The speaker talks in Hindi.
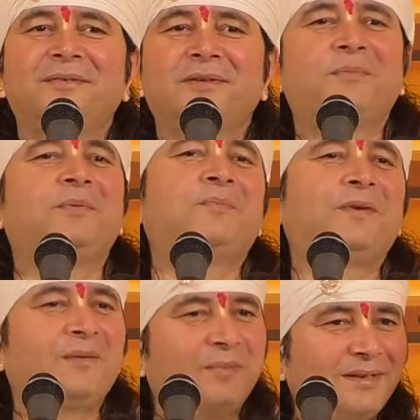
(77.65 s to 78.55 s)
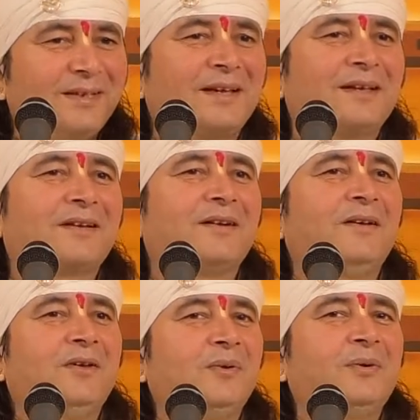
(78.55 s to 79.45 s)
कभी फल मिल जाएगा
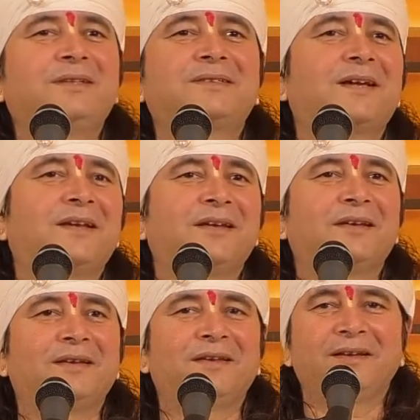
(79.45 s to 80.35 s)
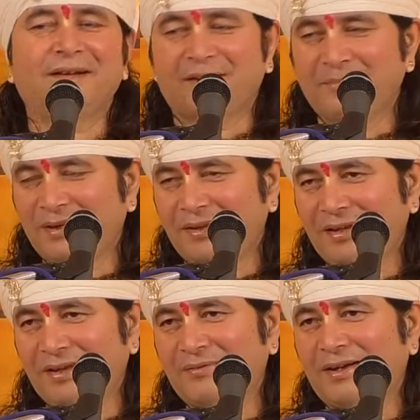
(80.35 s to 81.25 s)
कोई इच्छा नहीं
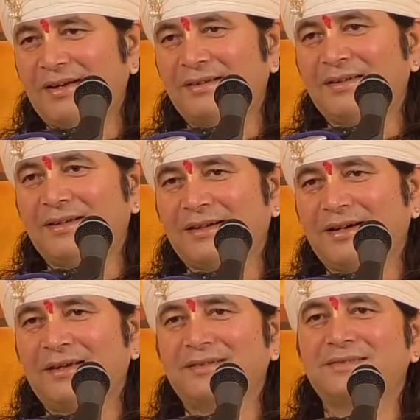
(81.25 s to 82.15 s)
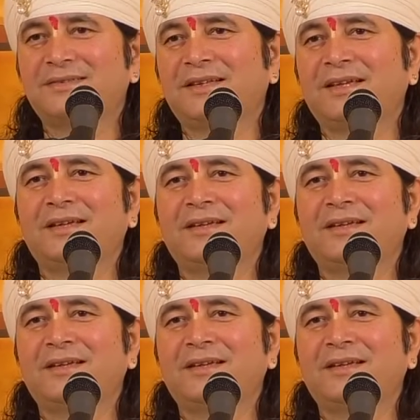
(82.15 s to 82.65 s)
कर्मन्ने वाजिकारस्ते